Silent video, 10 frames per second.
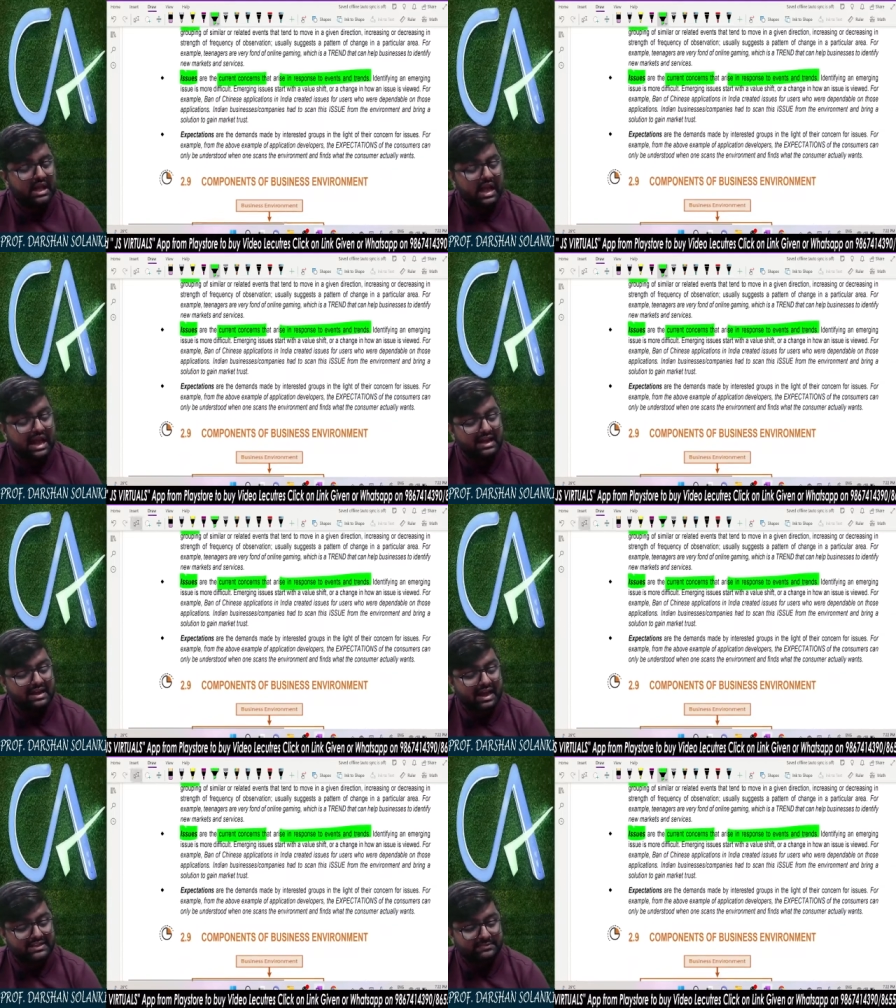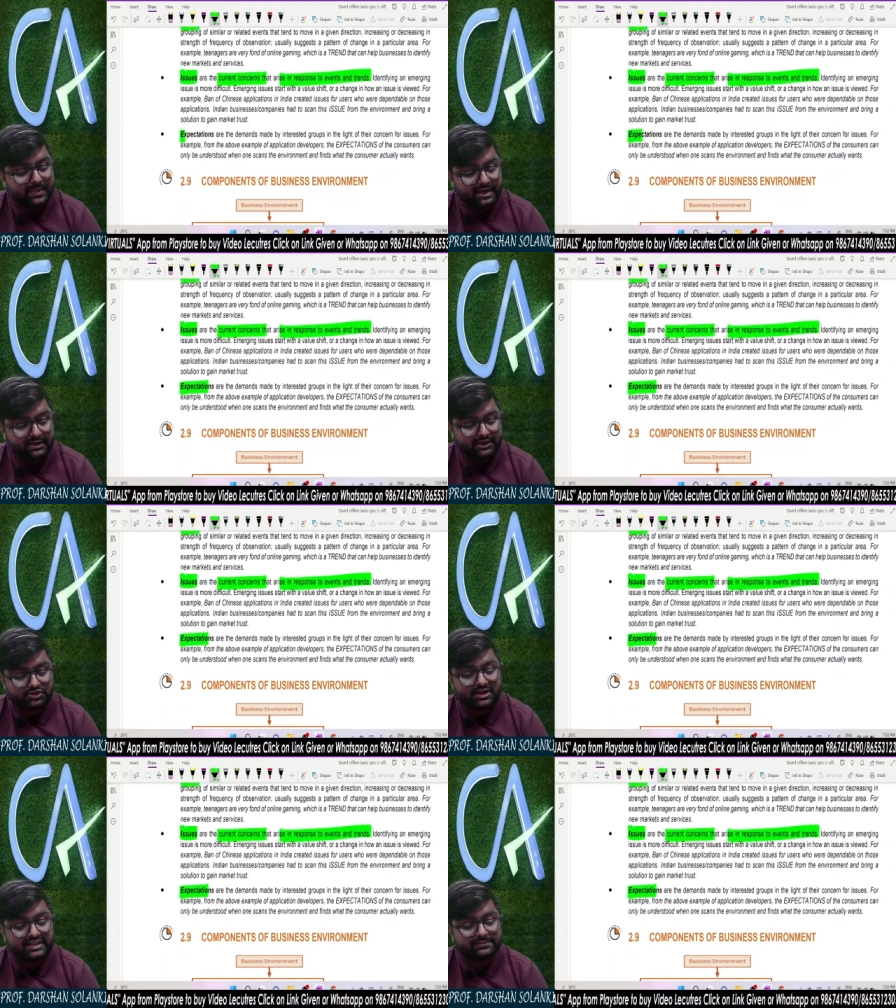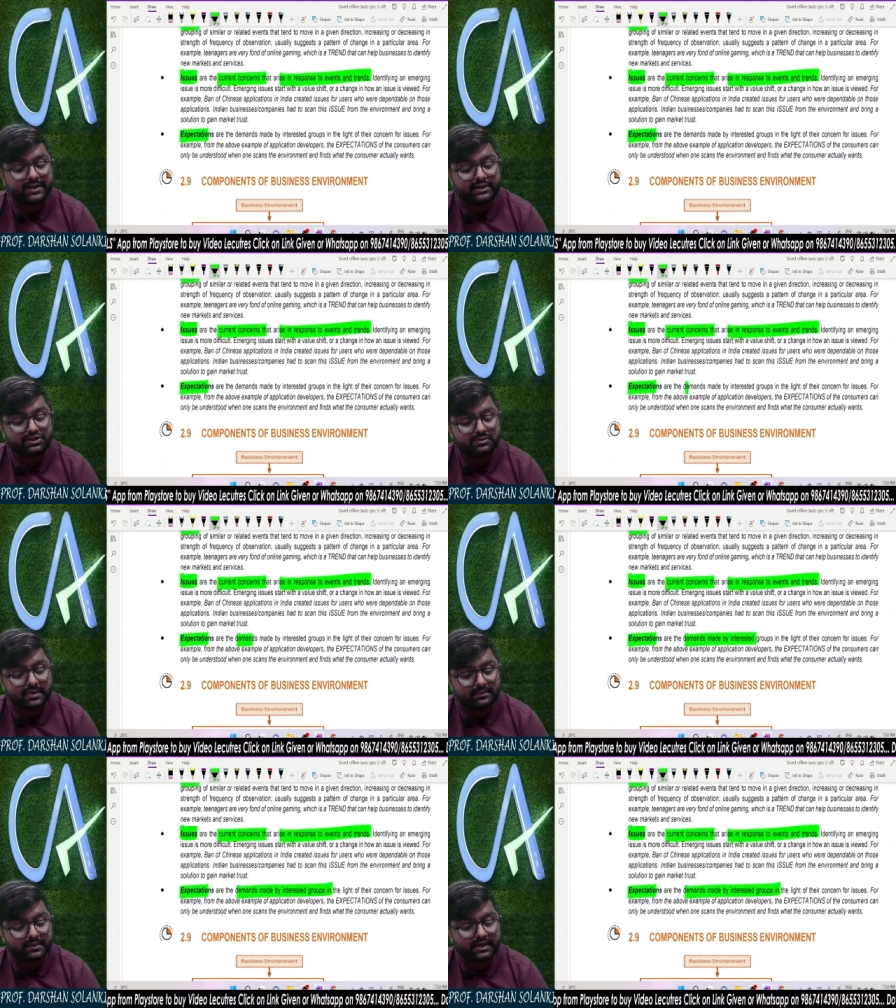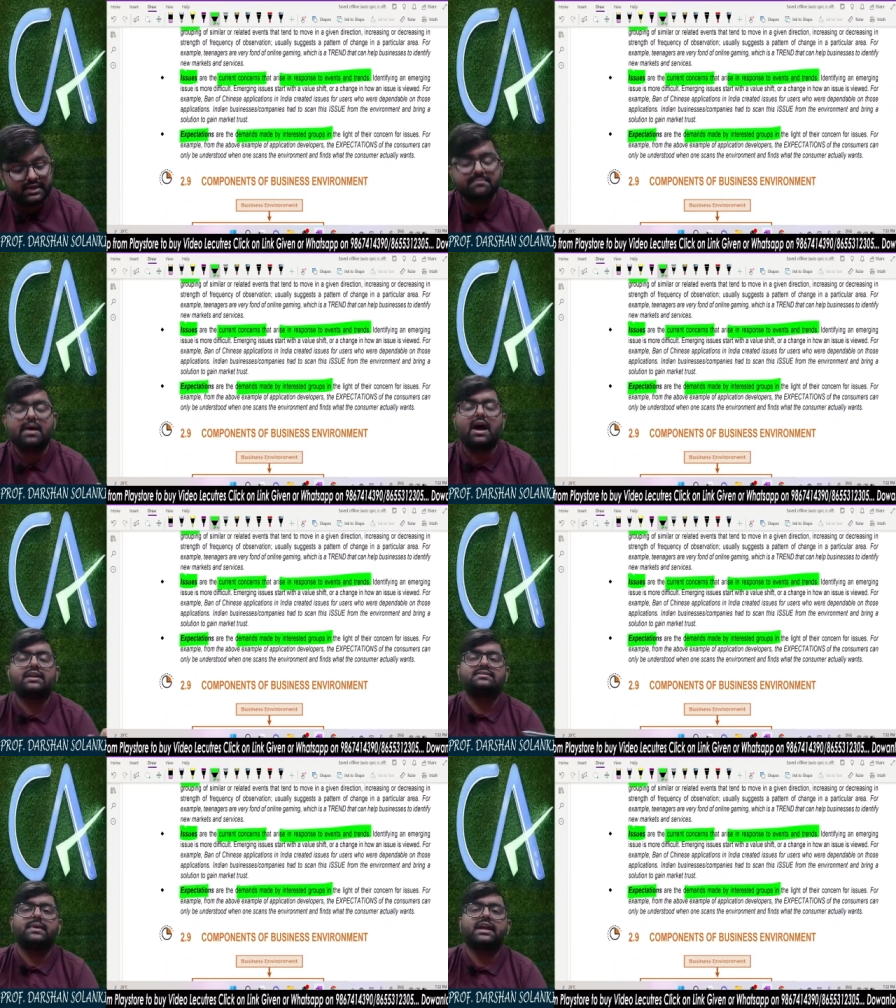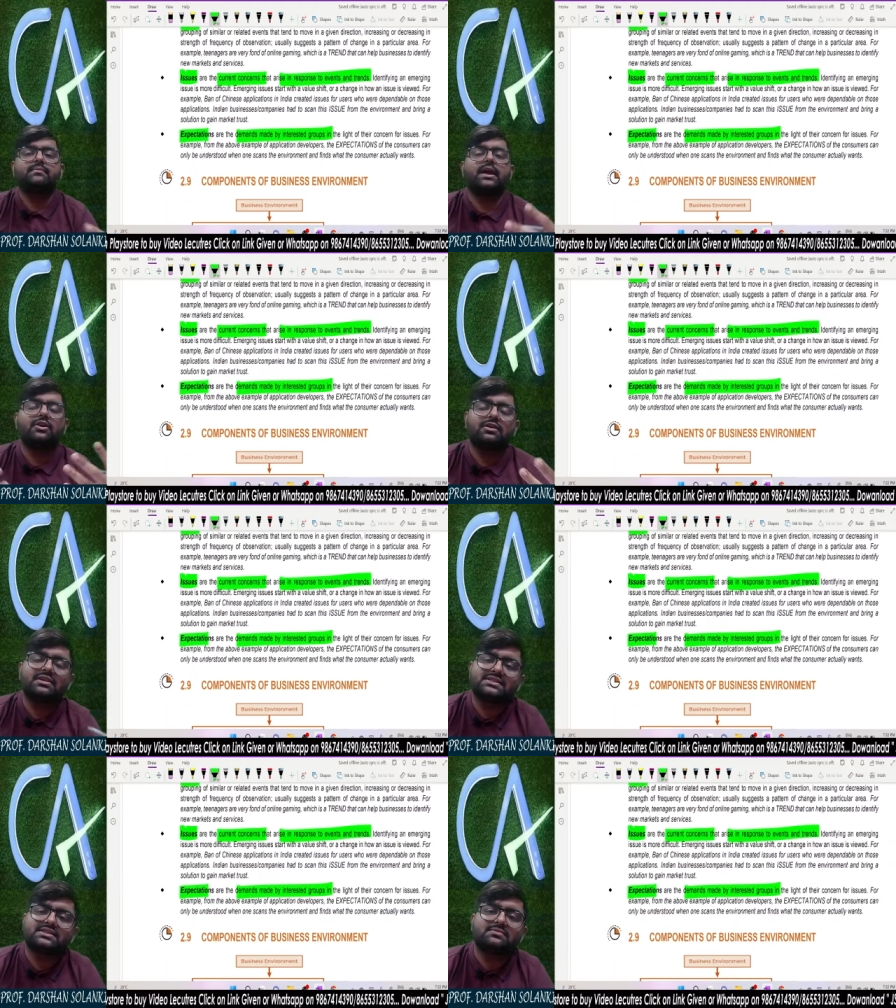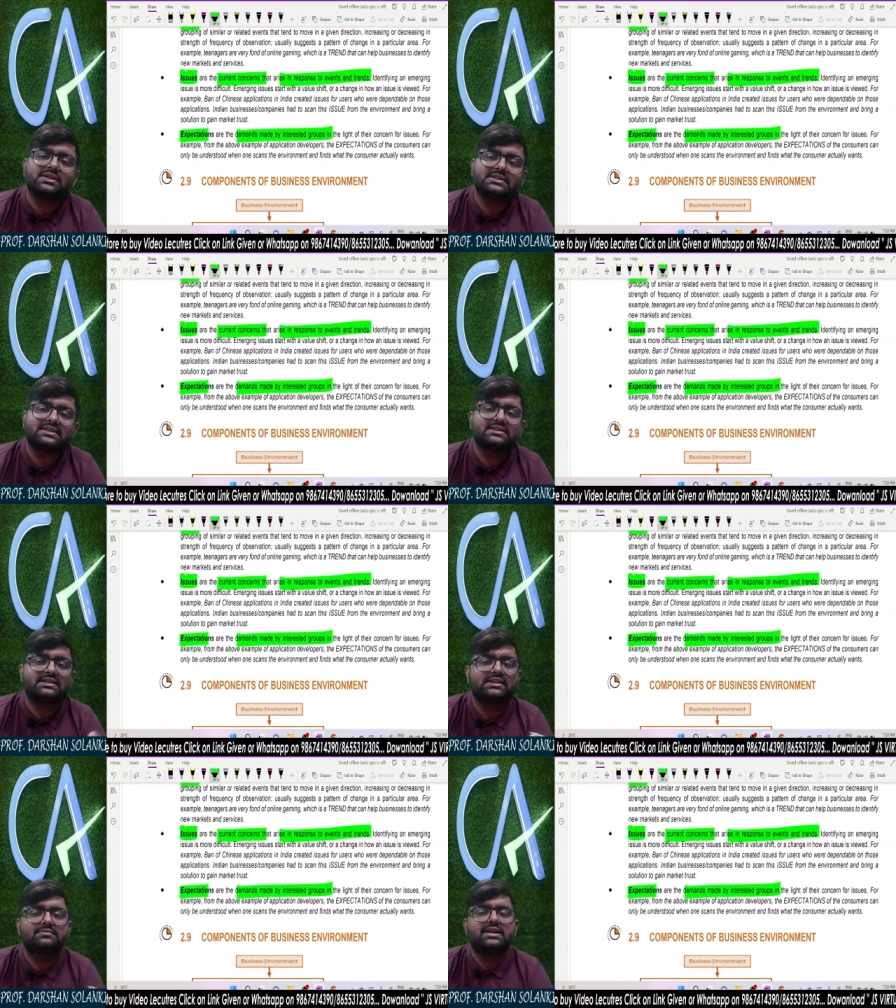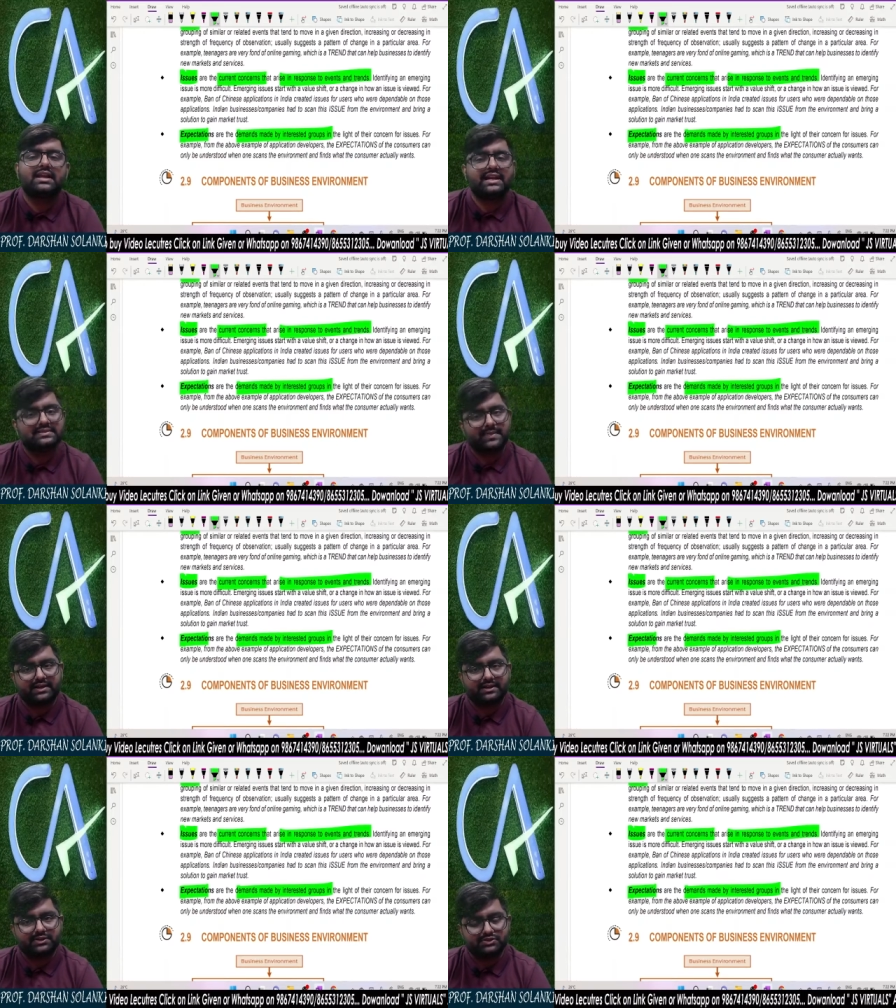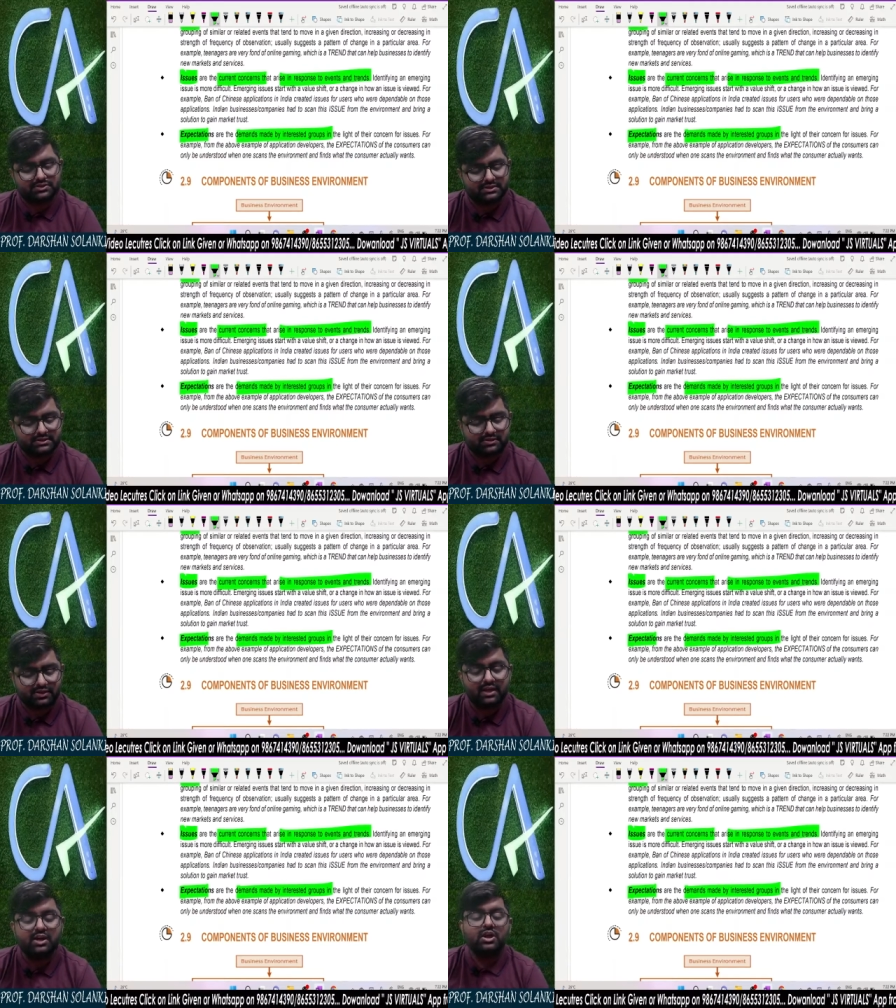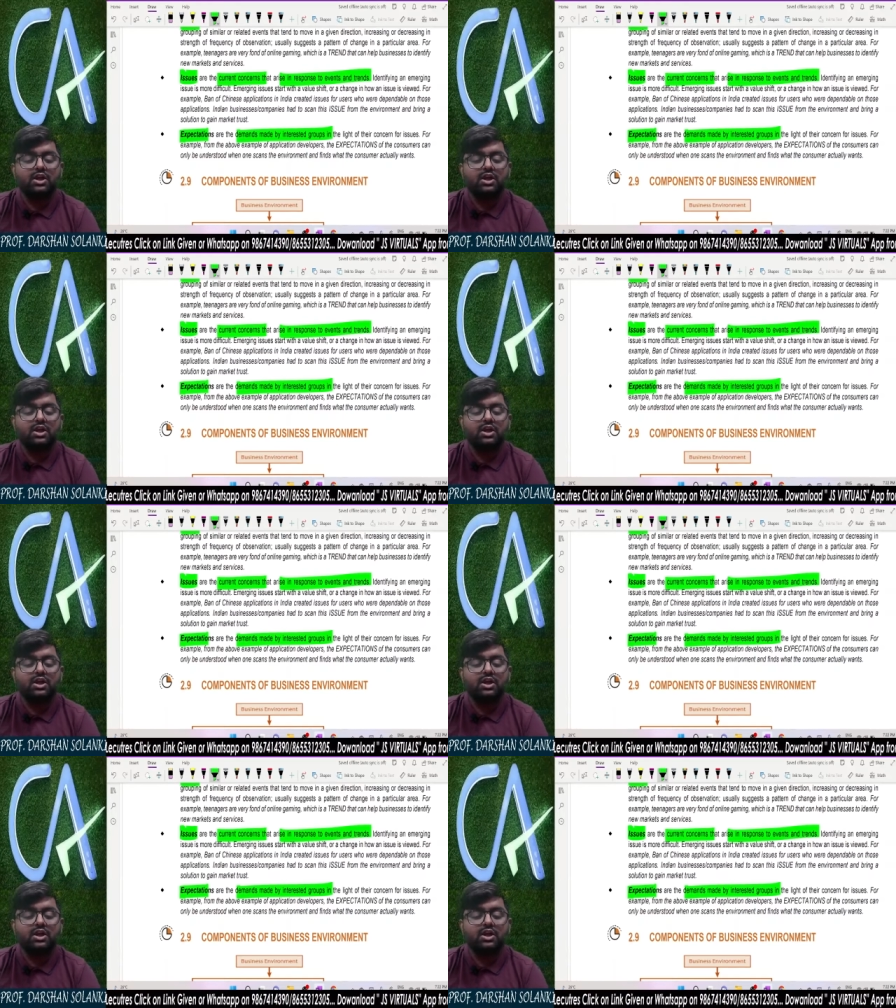एंड एक्सपेक्टेशन एक्सपेक्टेशन मतलब क्या डिमांड्स मेड बाय योर कस्टमर्स इज नथिंग बट एक्सपेक्टेशन ओके